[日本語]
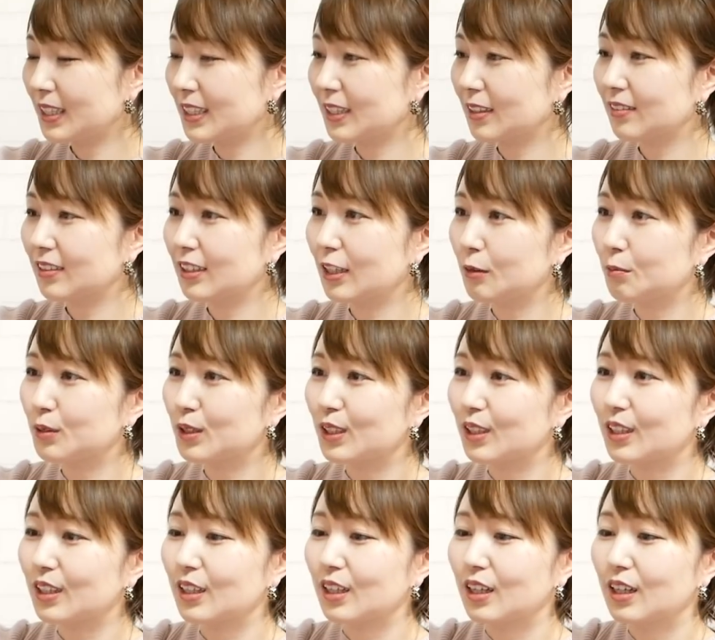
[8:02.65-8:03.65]
希釈タイプだ
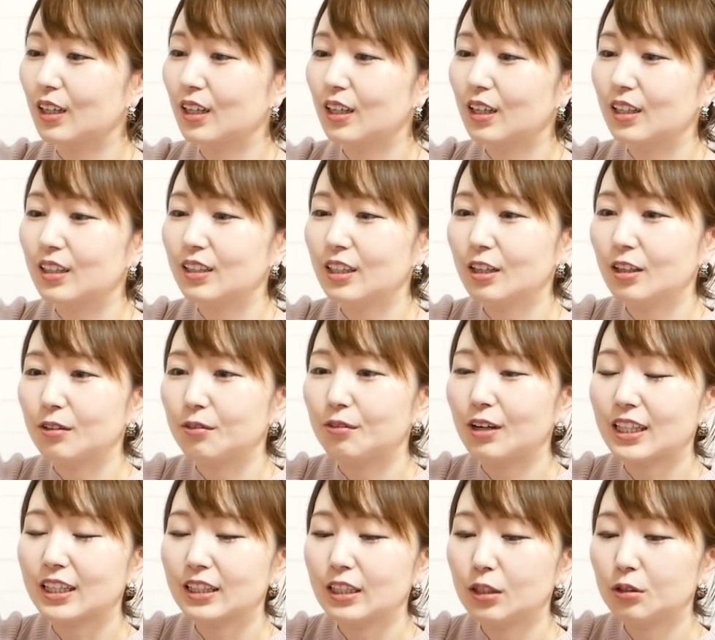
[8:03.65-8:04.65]
からね
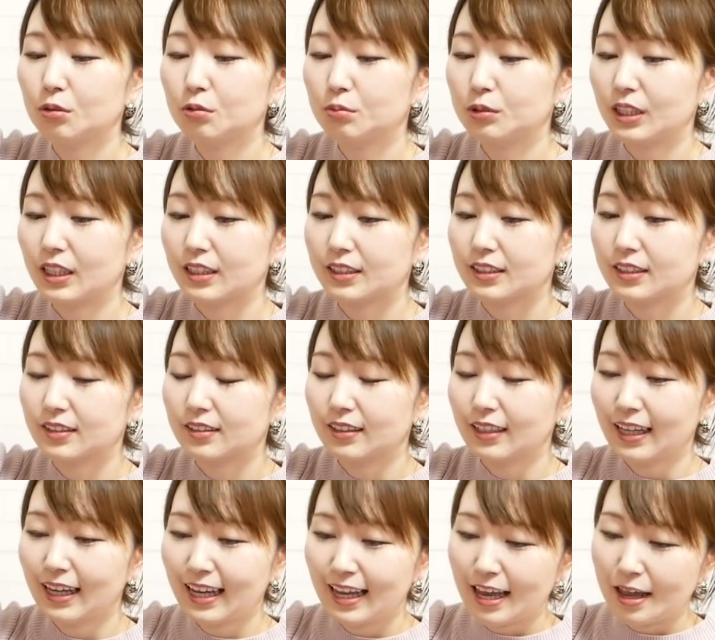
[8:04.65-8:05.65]
割って飲むやつ
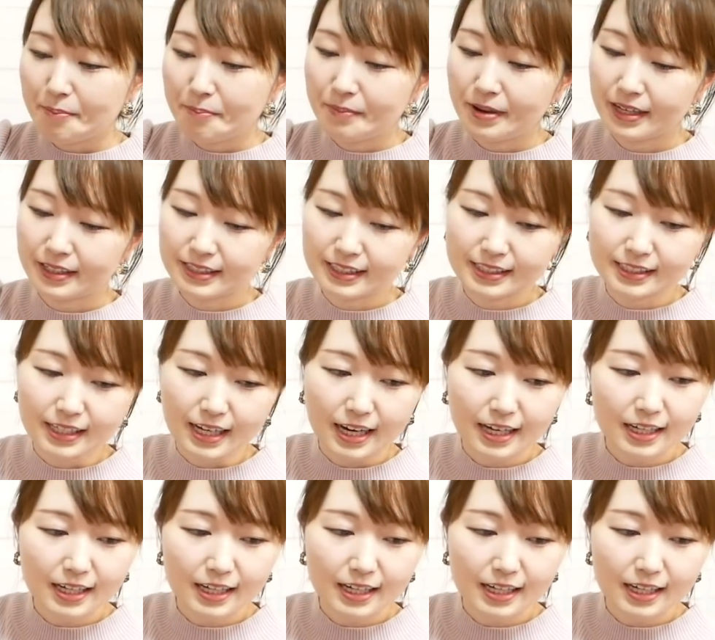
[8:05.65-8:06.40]
めっちゃ